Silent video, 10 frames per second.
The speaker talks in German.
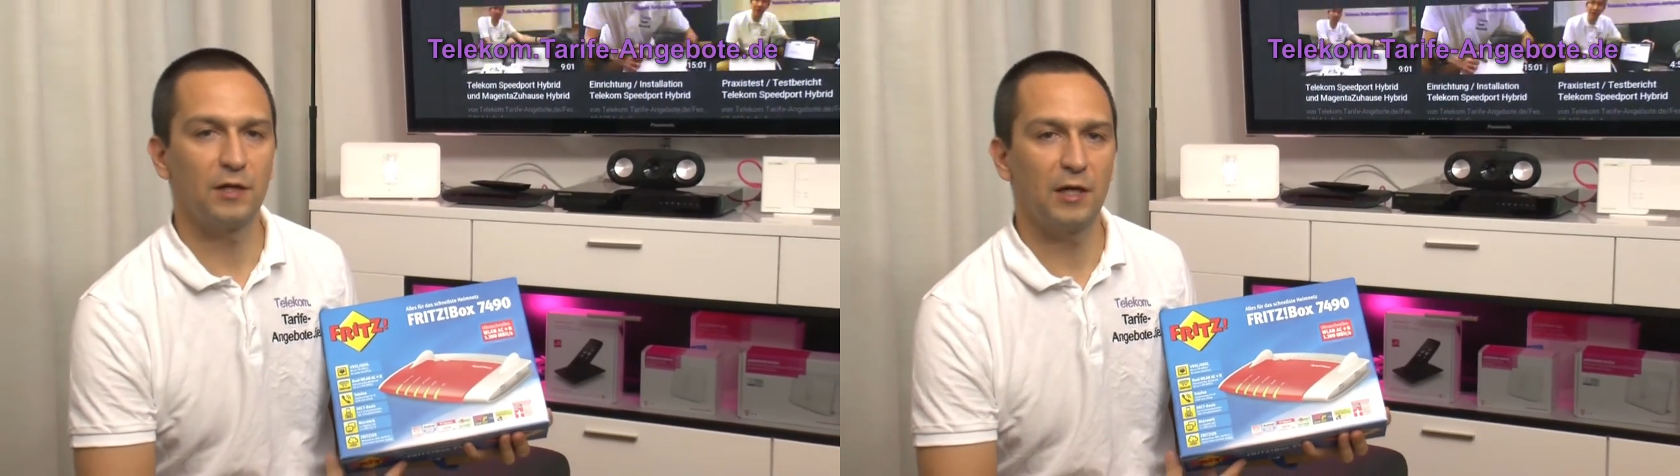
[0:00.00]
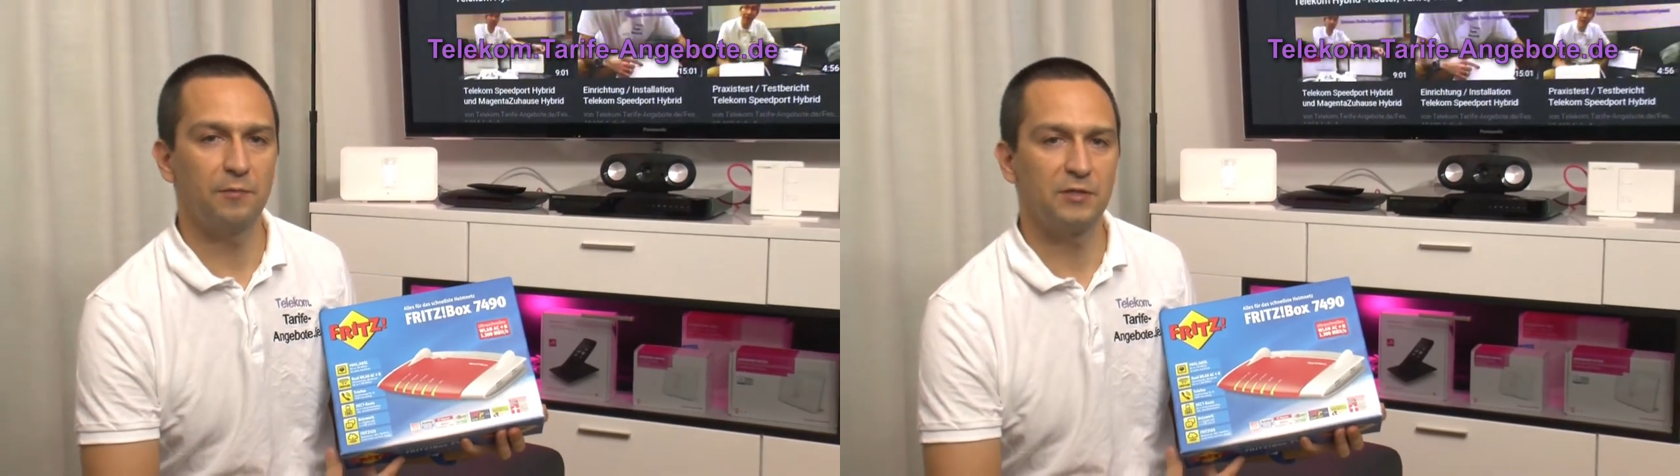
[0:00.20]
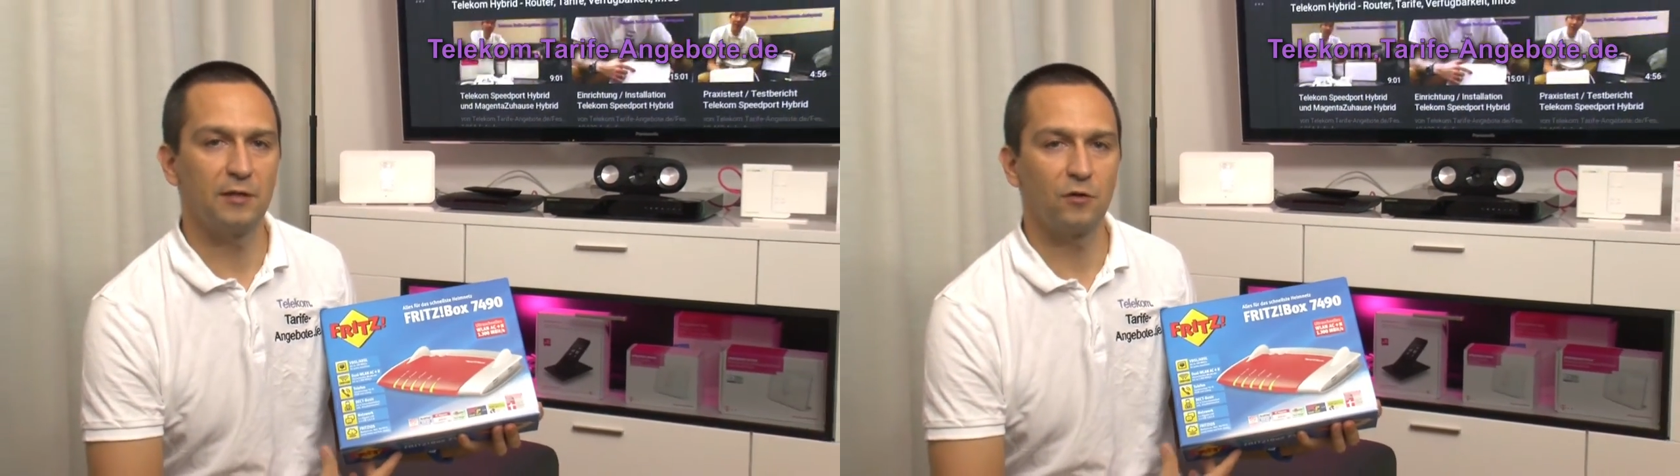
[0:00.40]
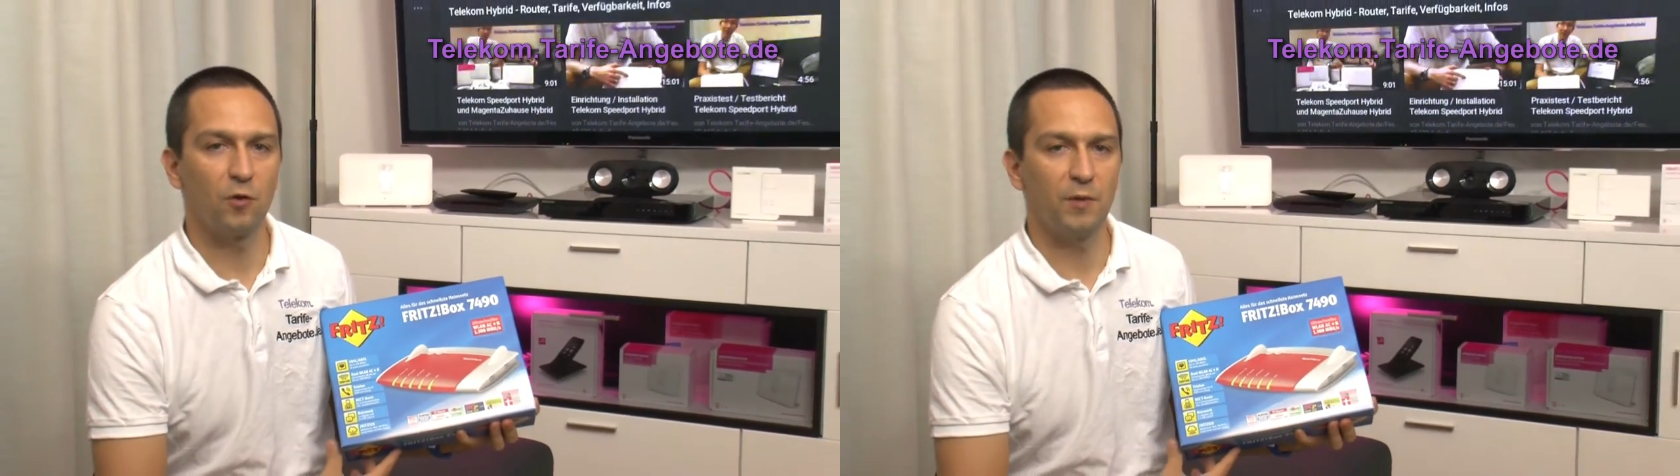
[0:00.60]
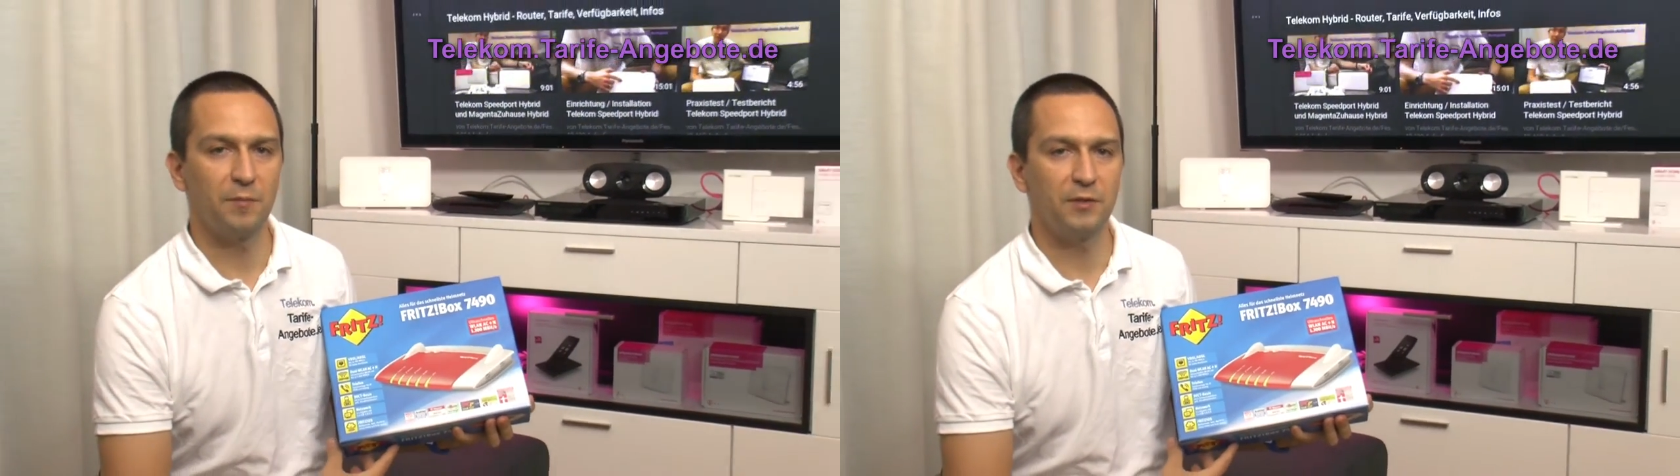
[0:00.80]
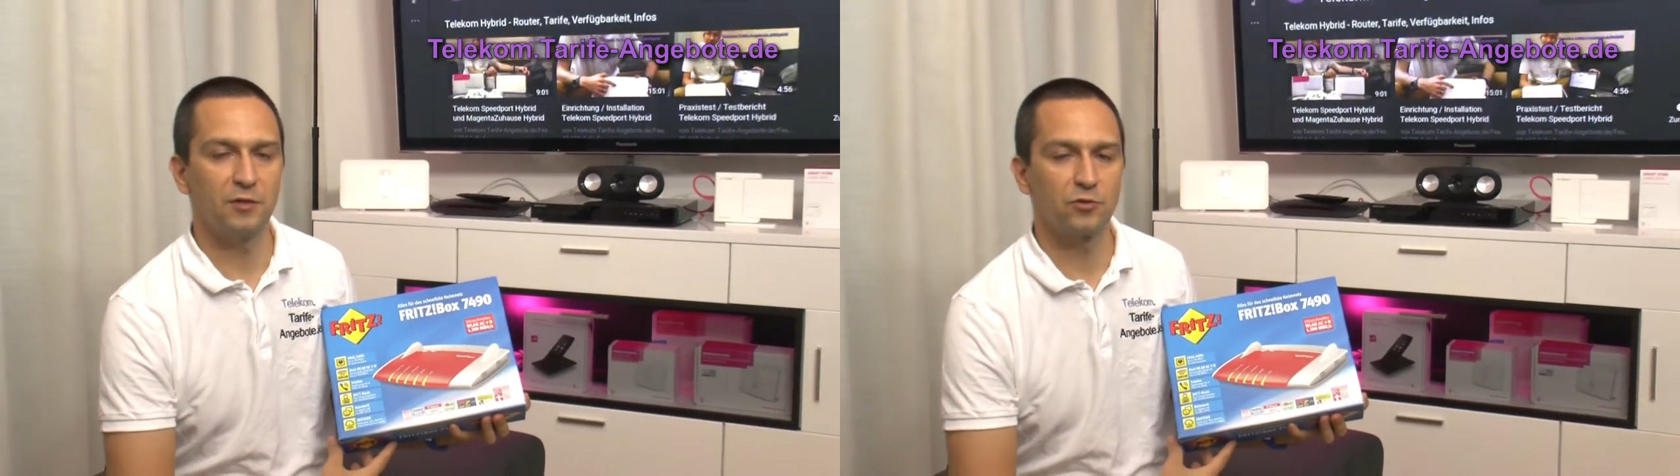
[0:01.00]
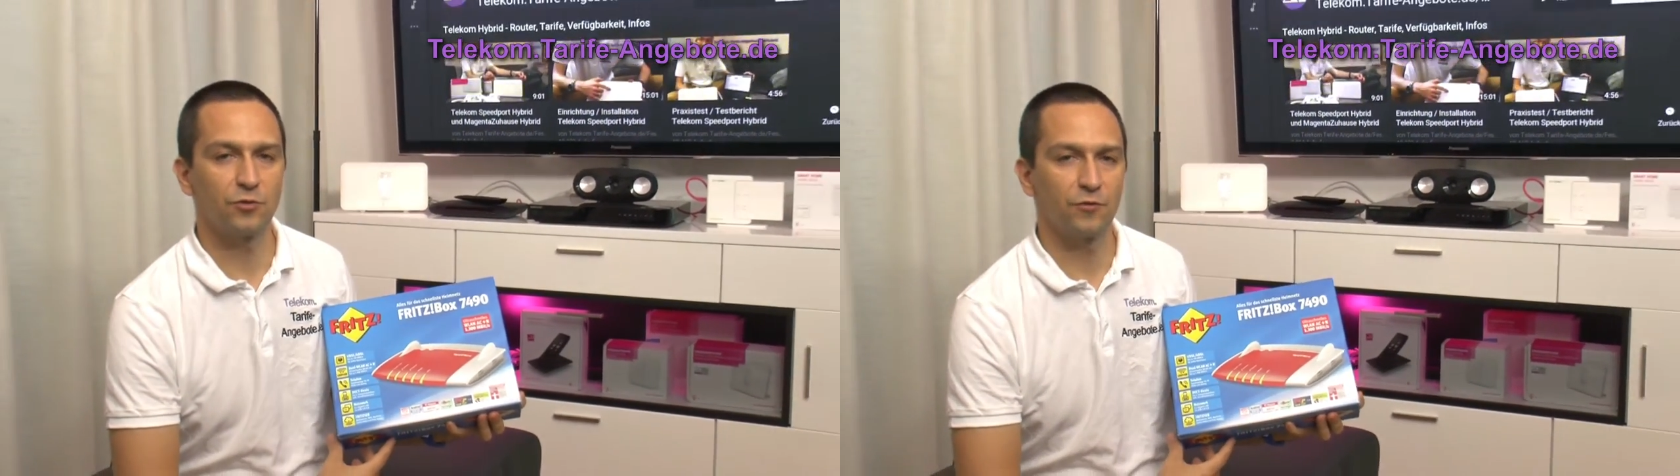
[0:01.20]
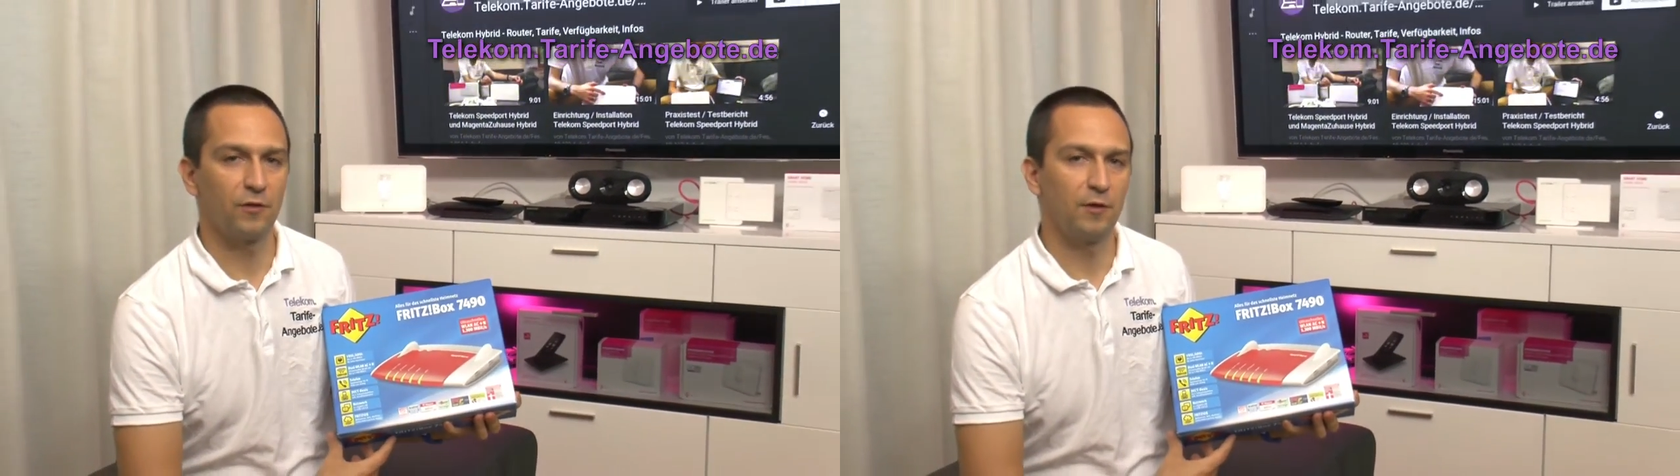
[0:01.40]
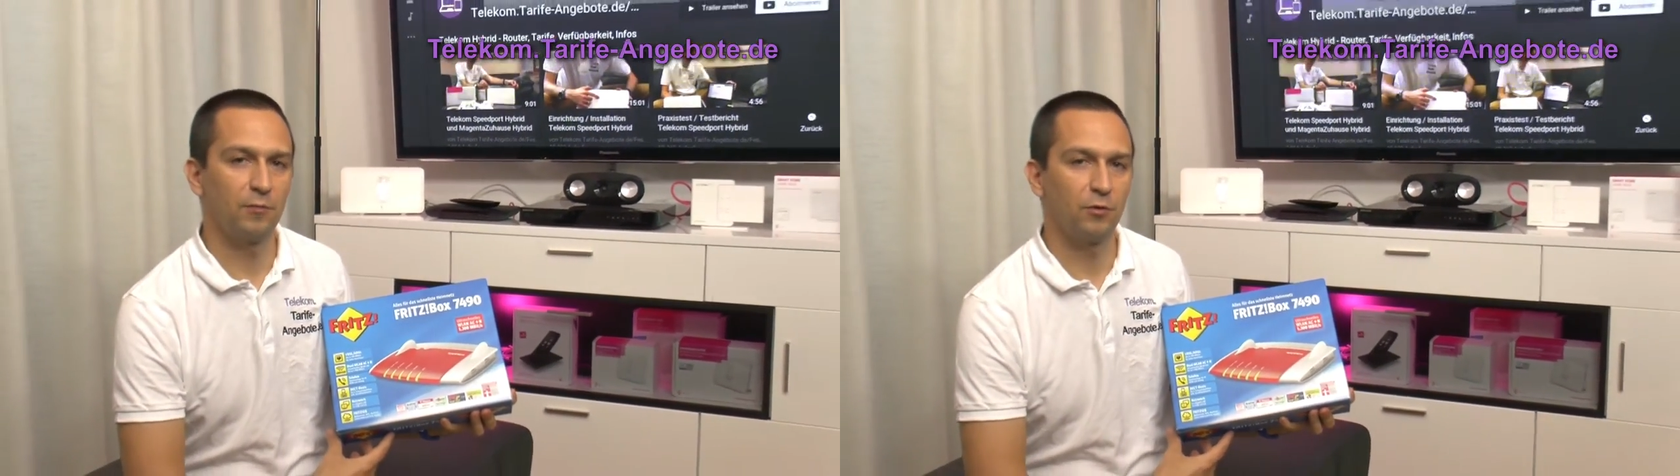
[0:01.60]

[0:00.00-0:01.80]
am Telekom-IP-Anschluss